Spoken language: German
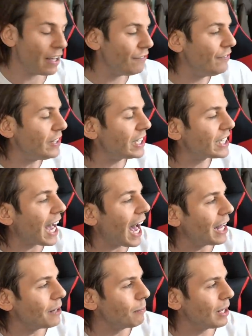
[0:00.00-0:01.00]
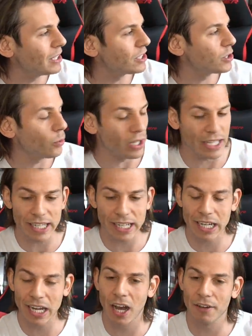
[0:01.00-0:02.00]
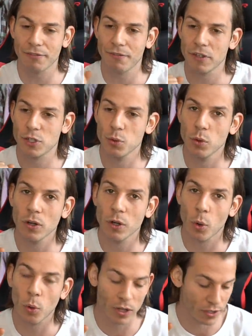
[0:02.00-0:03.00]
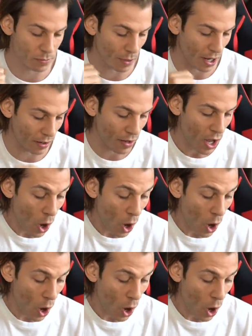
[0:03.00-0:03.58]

wie kann man so ekelhaft versuchen, Kohle zu machen?